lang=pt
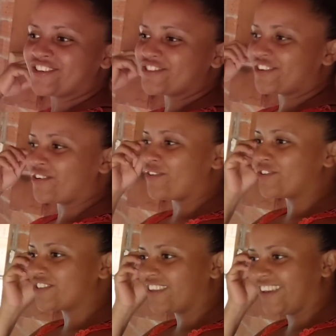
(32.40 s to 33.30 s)
você achou que eu
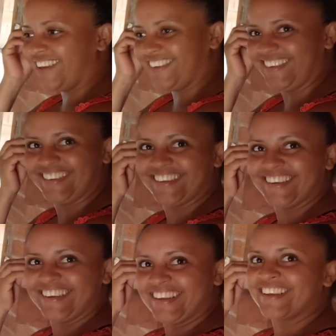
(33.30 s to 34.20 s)
gostei?
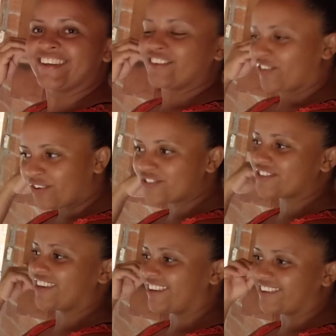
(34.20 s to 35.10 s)
Gostou dos comentários?
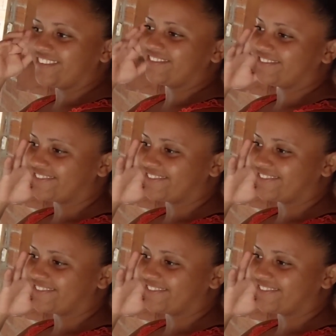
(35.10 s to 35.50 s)
Gostei.